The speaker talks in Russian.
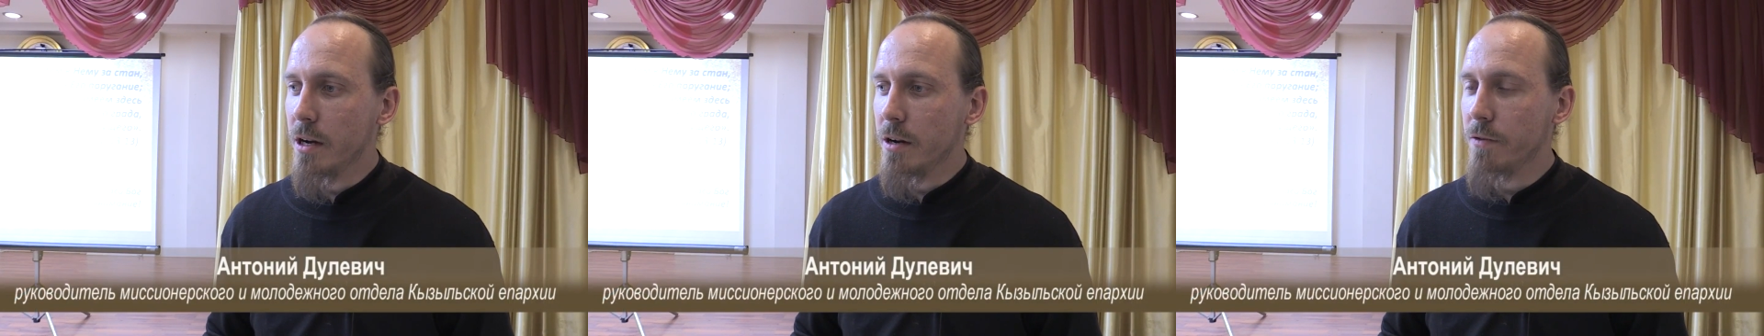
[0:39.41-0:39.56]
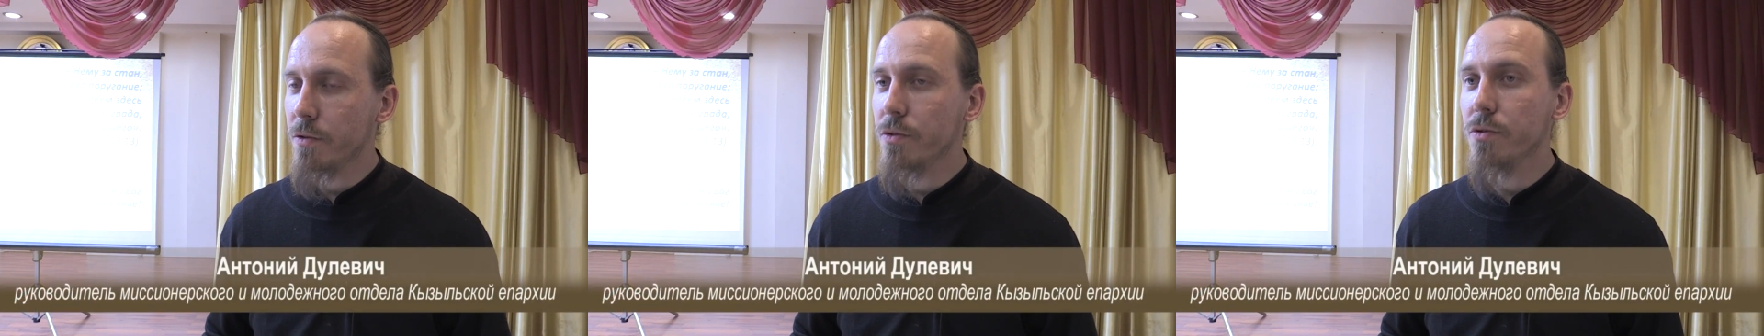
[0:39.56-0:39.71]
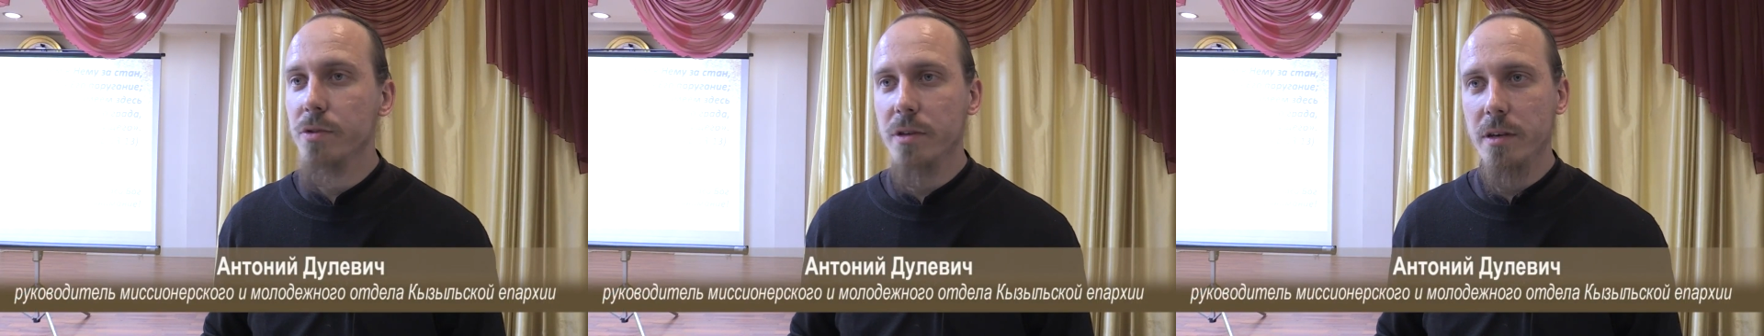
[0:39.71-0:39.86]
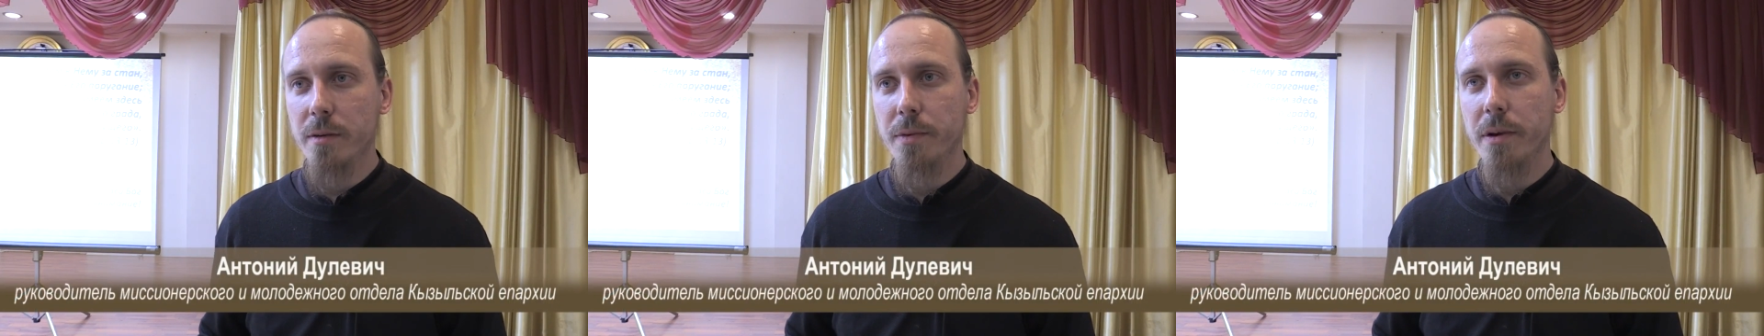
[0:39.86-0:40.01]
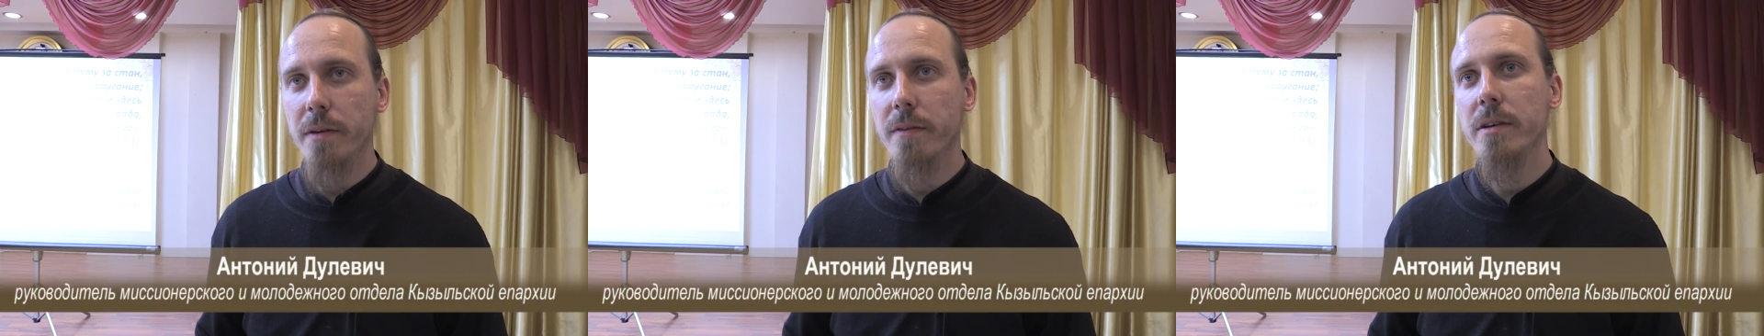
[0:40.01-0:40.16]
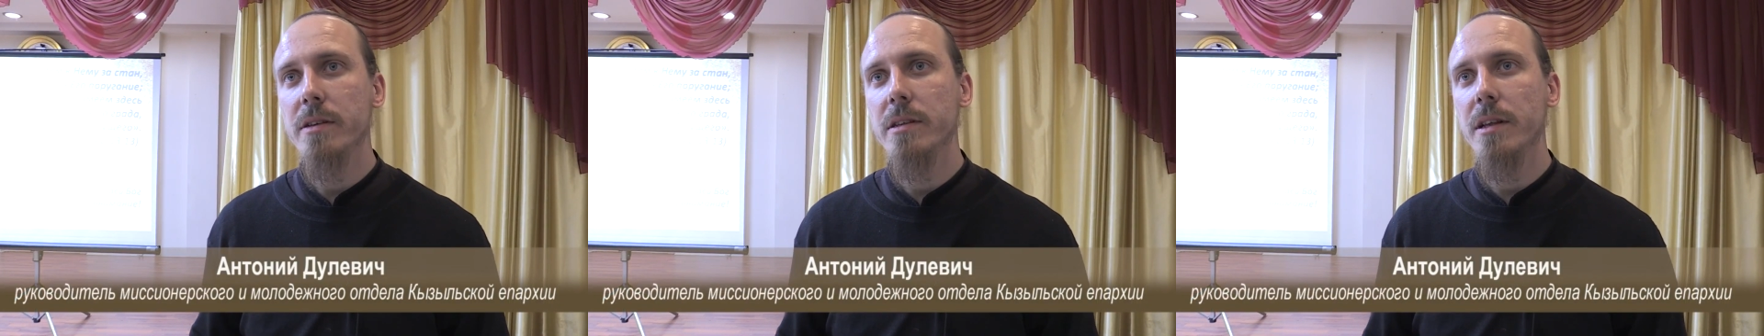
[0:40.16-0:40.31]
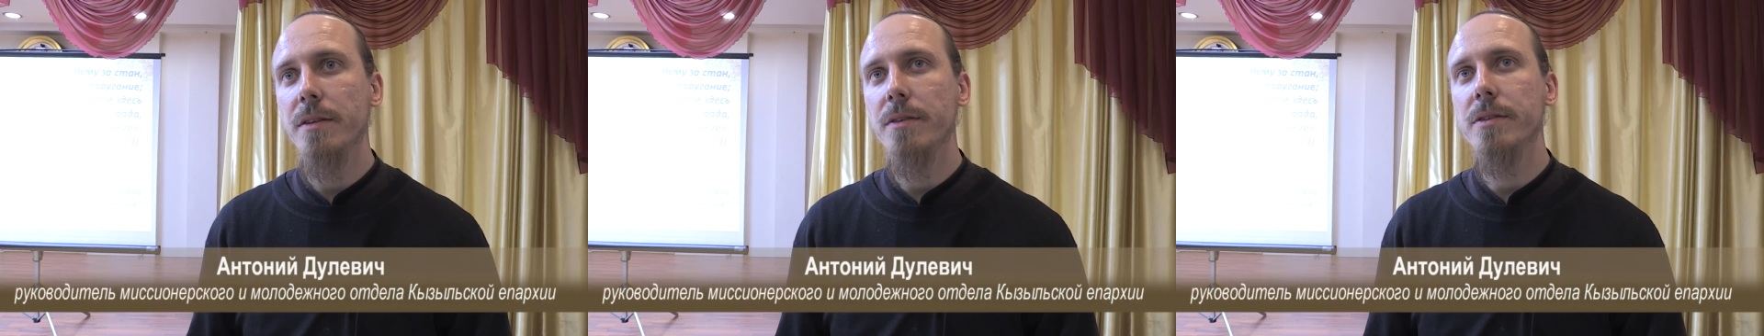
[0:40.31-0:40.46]
в Русской
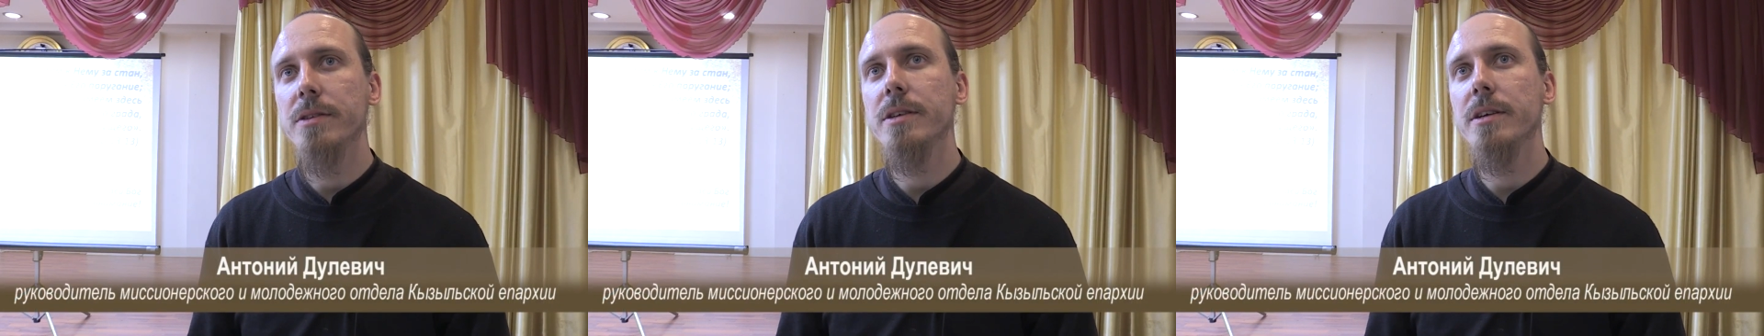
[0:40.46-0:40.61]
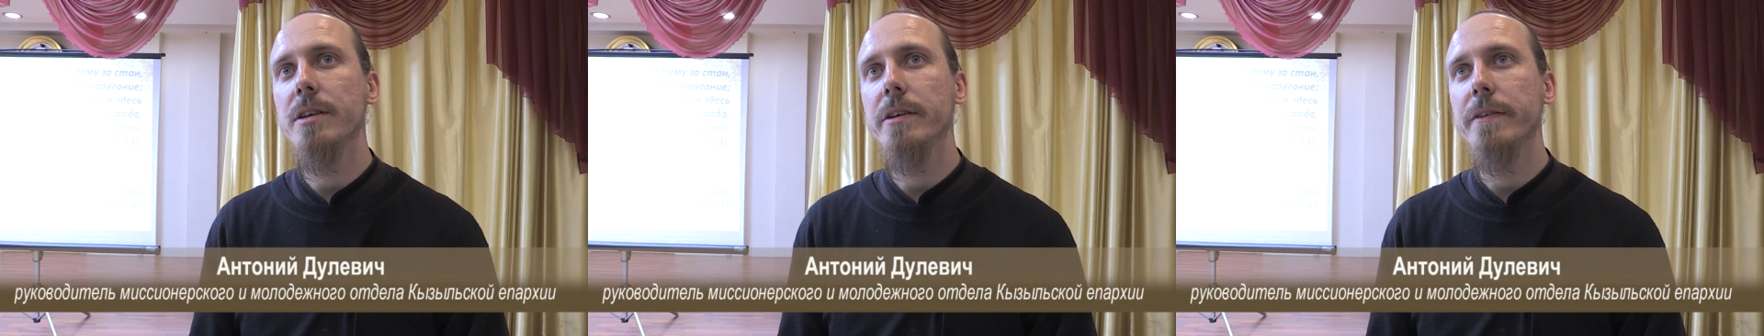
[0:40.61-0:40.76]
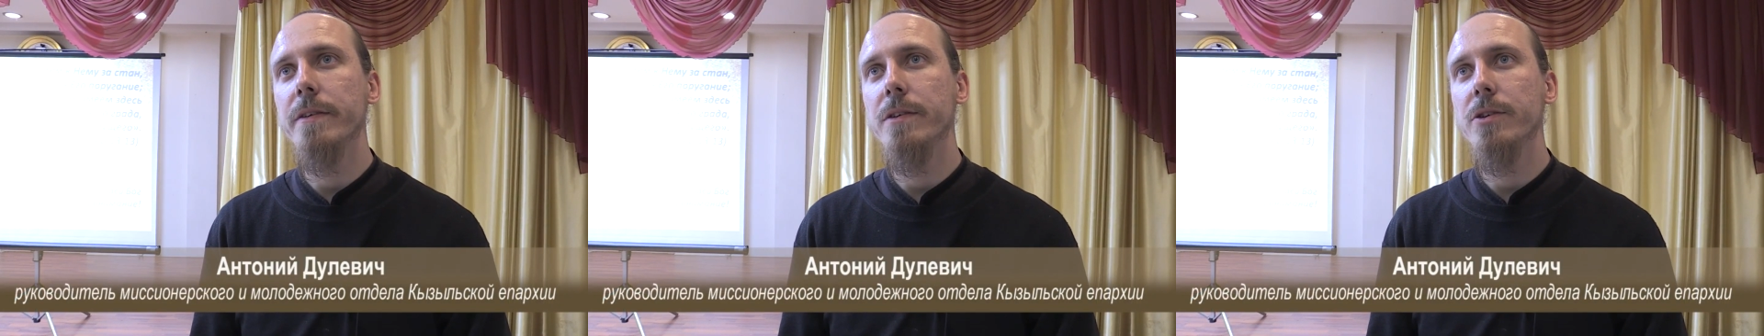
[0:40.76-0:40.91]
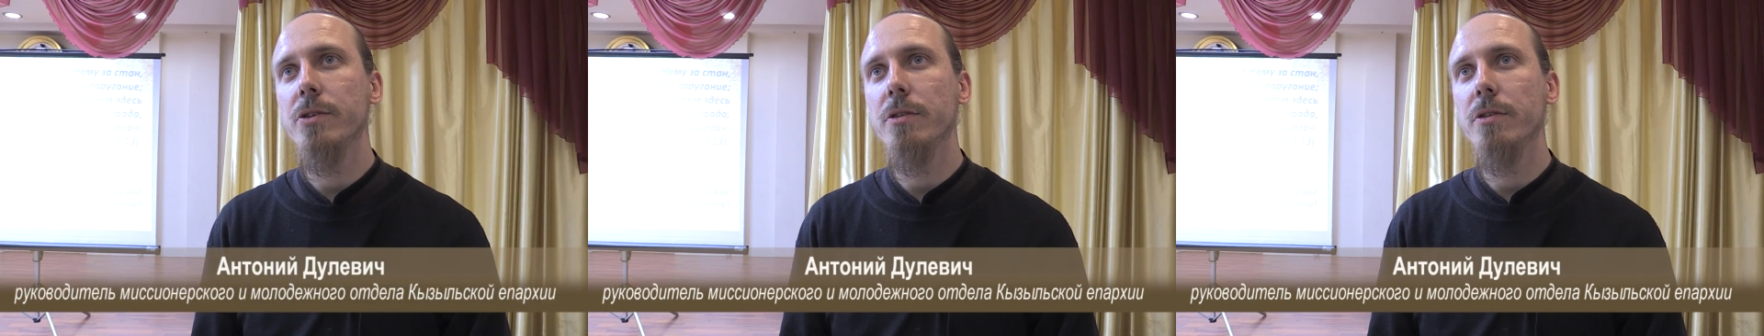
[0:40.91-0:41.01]
Православной Церкви